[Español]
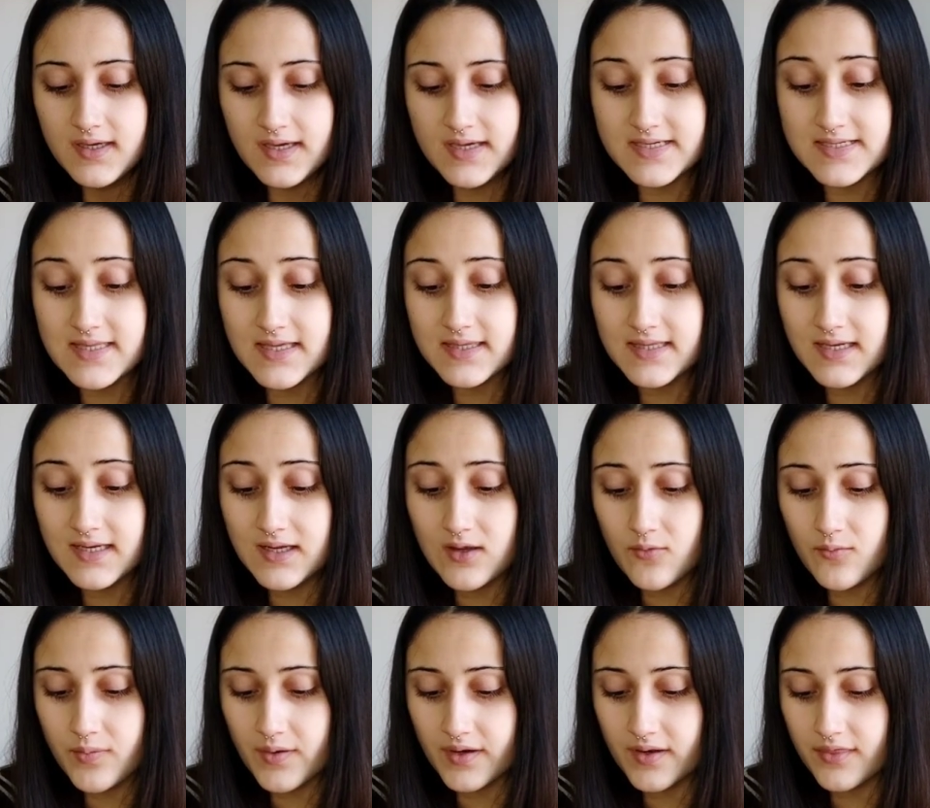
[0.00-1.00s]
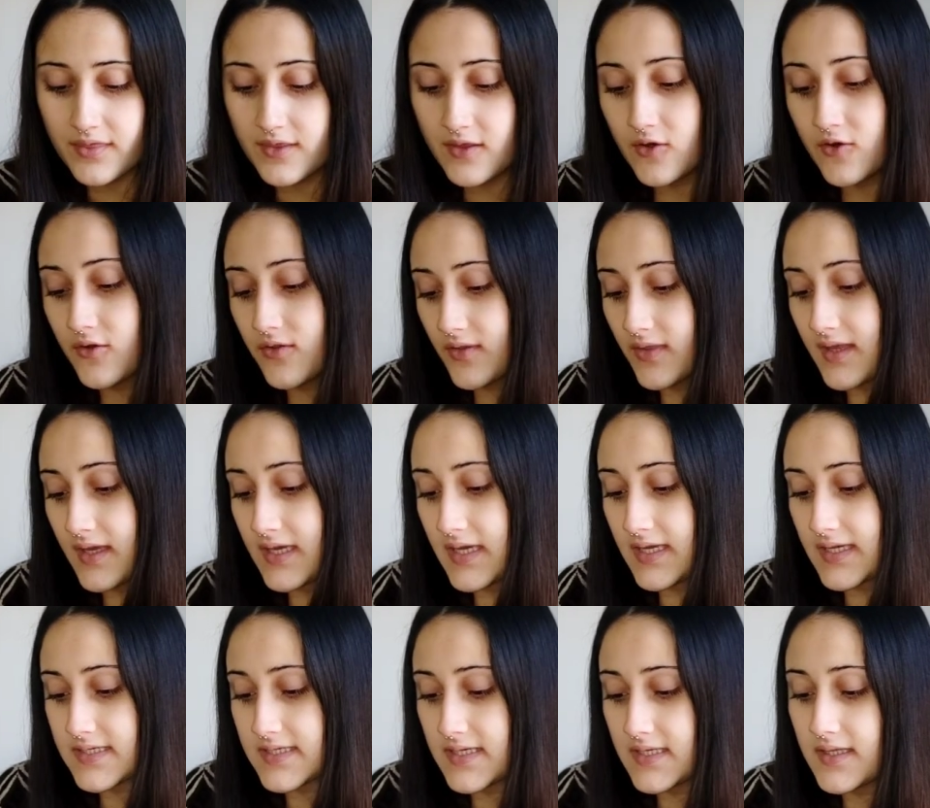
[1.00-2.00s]
Esta tenía un precio
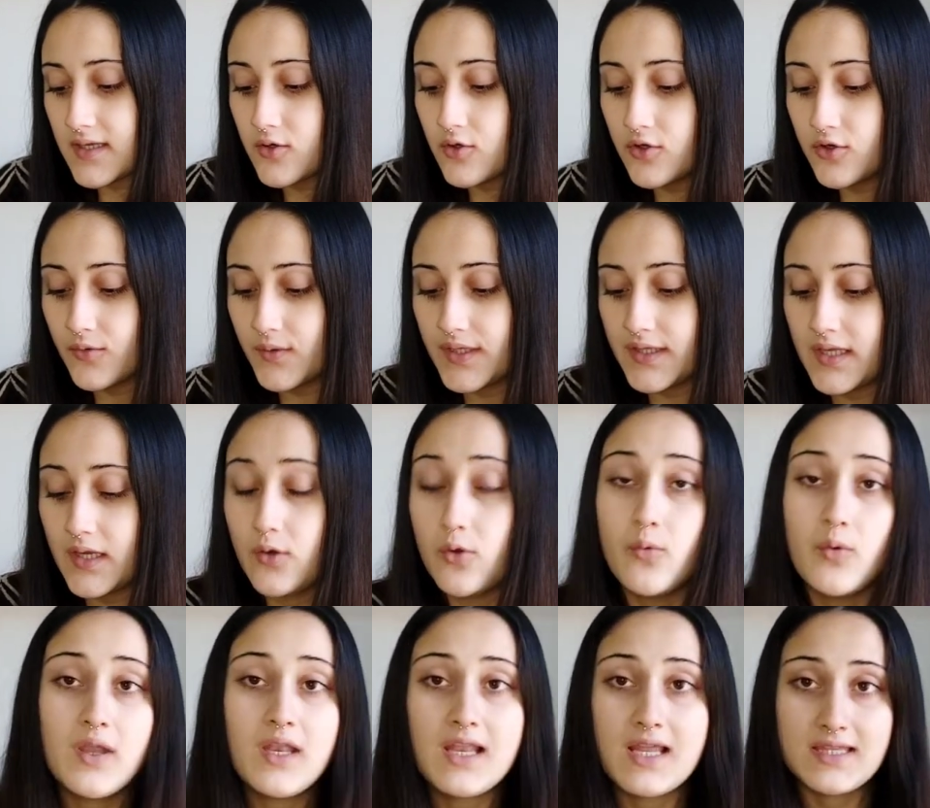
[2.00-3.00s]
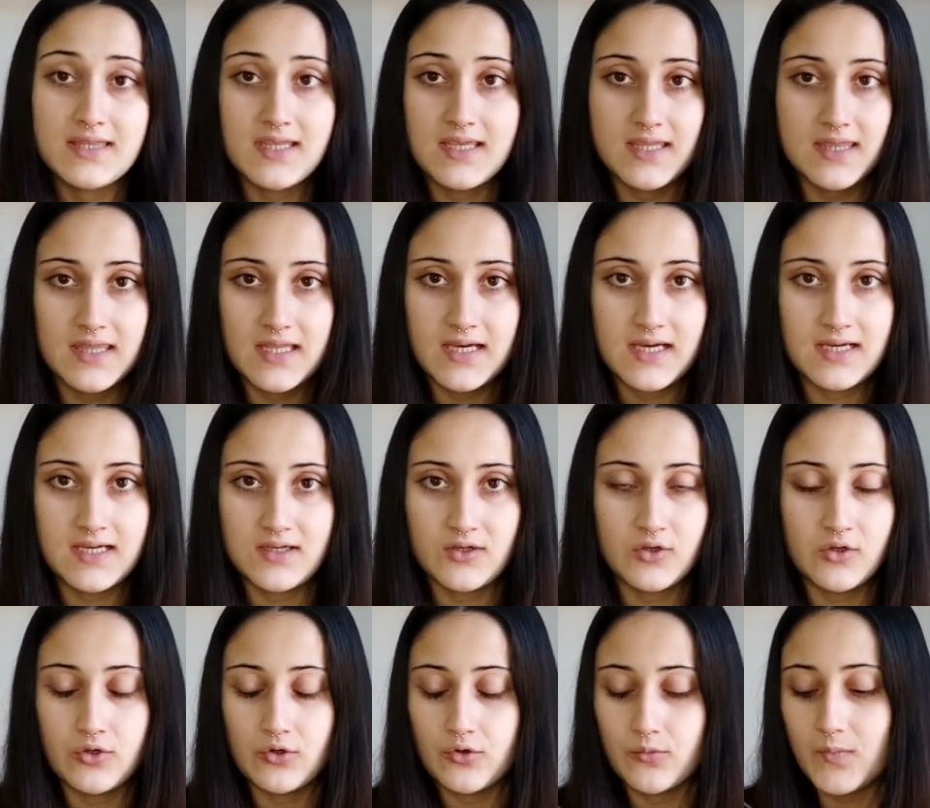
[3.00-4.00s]
de 7,99 en la tienda
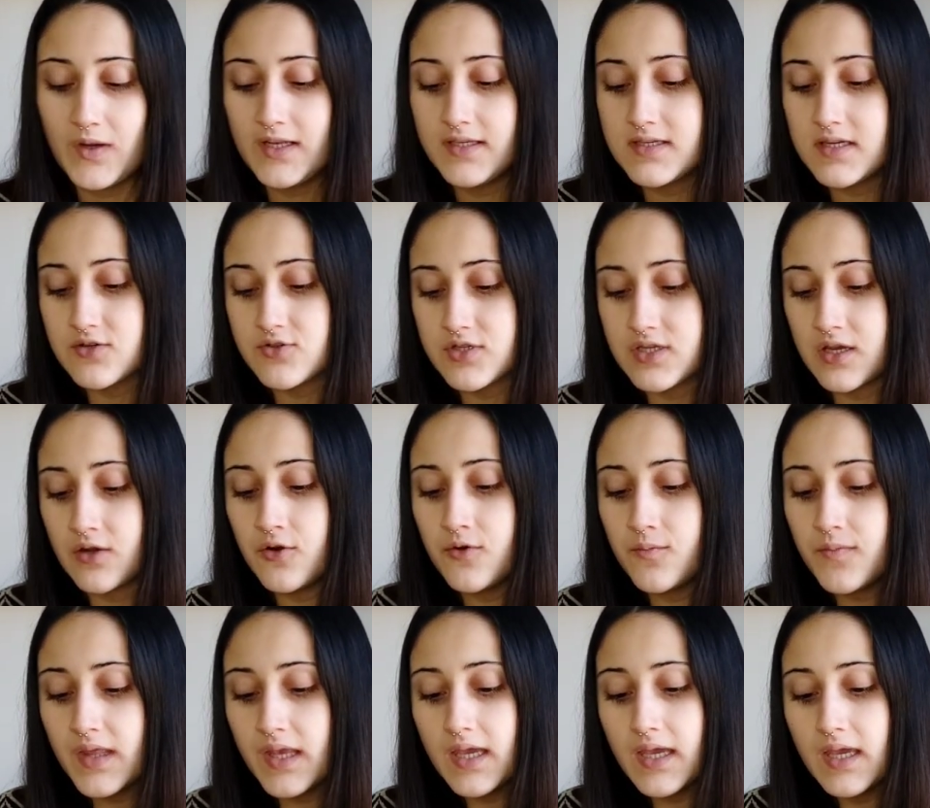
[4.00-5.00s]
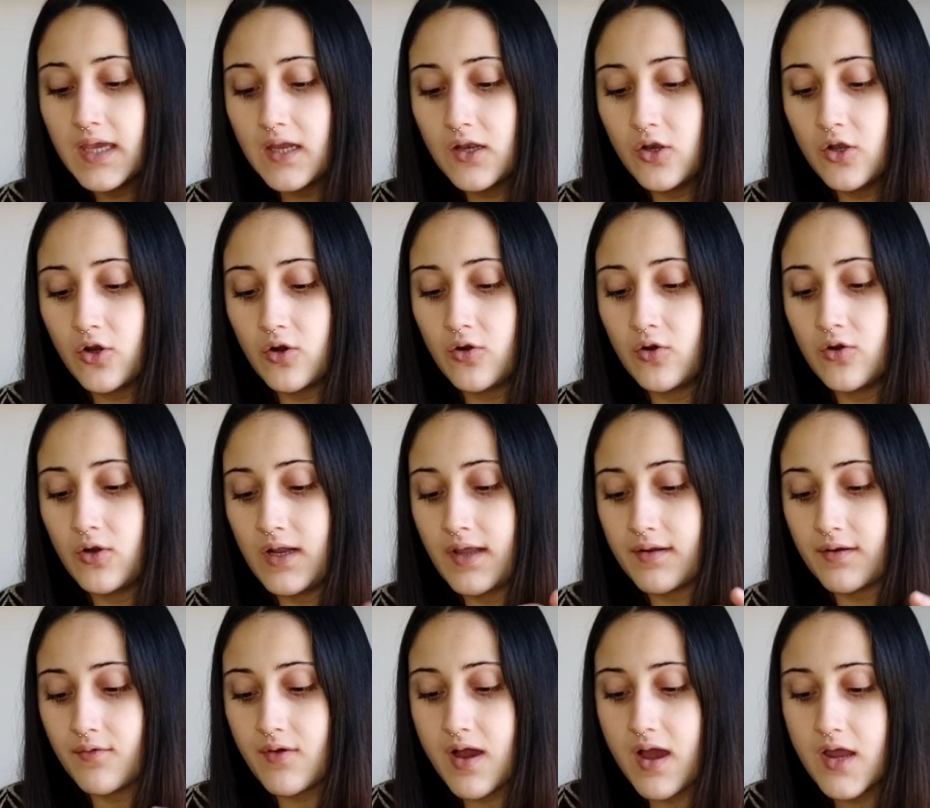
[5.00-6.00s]
normal, ya os digo. Luego la
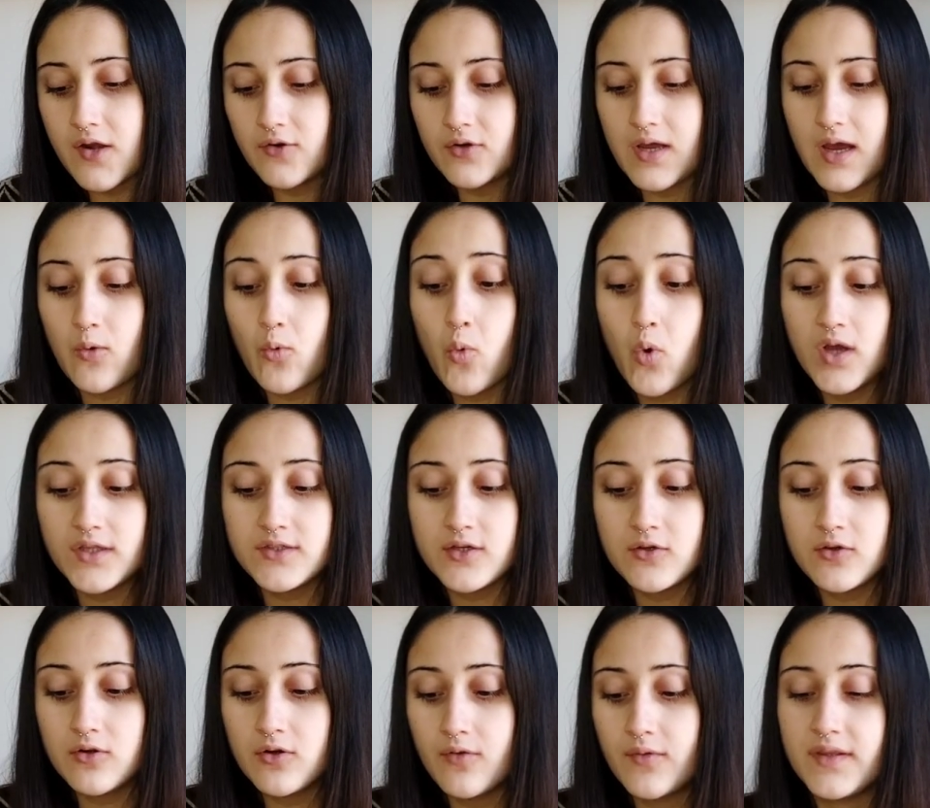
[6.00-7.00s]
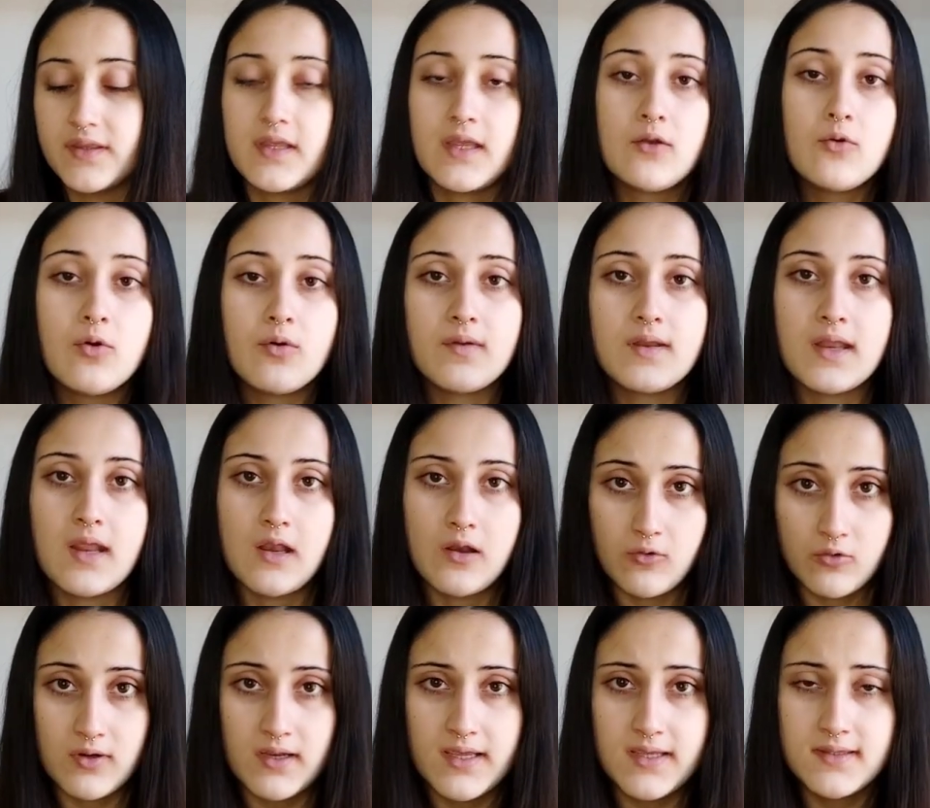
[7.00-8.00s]
rebajaron a 4,99 en el
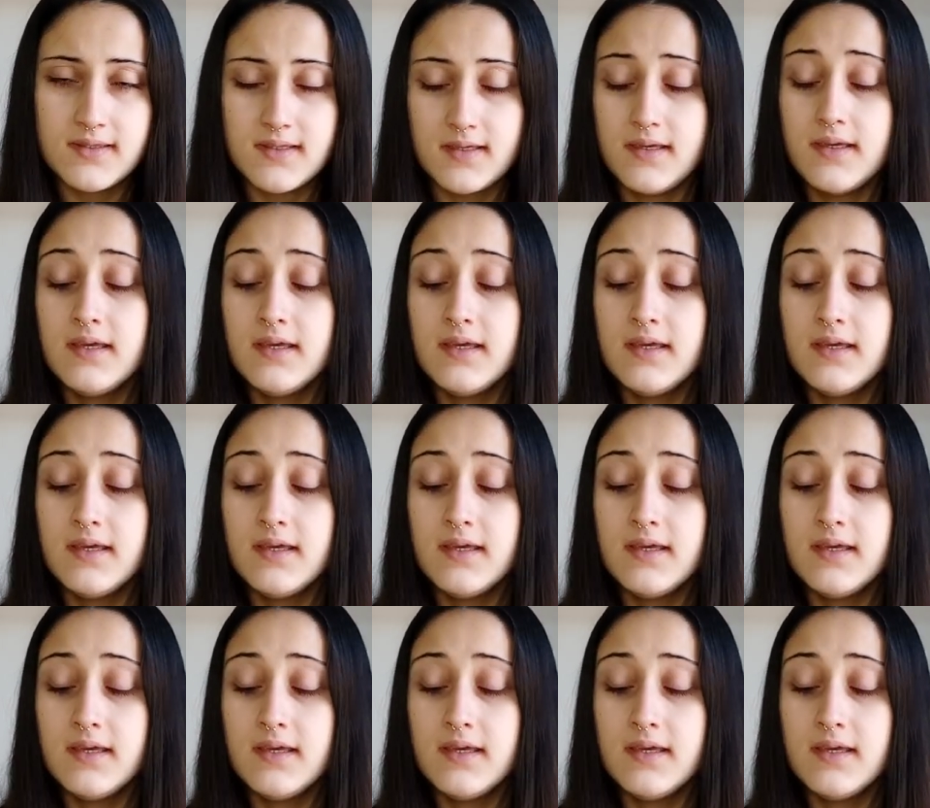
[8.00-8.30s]
OLED